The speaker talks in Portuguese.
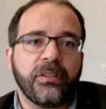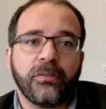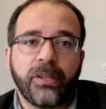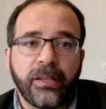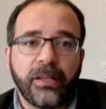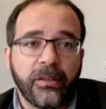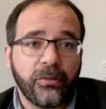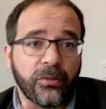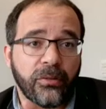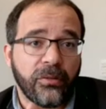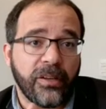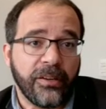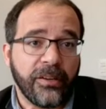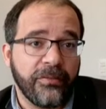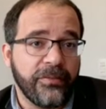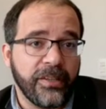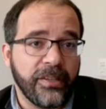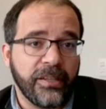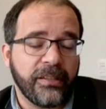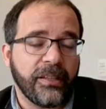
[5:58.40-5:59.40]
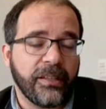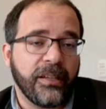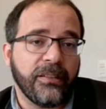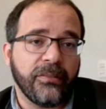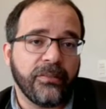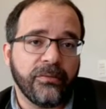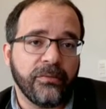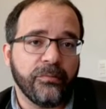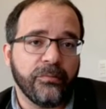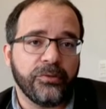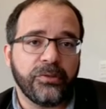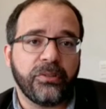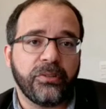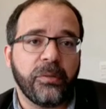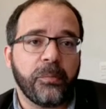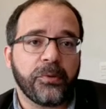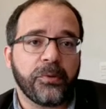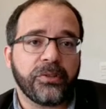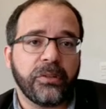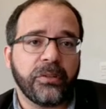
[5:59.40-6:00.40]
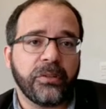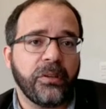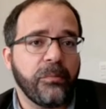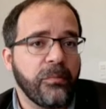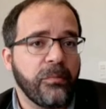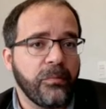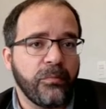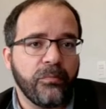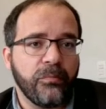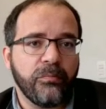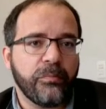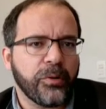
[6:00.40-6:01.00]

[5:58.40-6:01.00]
Então, na iconografia que está no Museu postal tem um,